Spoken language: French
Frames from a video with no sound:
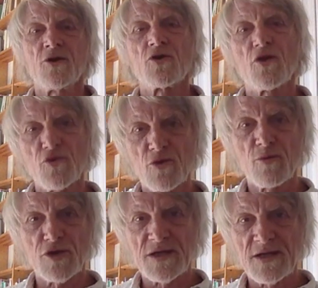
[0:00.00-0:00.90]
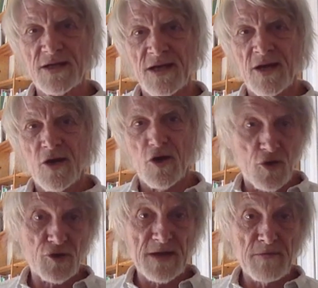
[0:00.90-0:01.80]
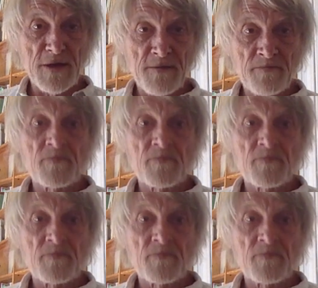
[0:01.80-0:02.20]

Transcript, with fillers: d'en augmenter le débit.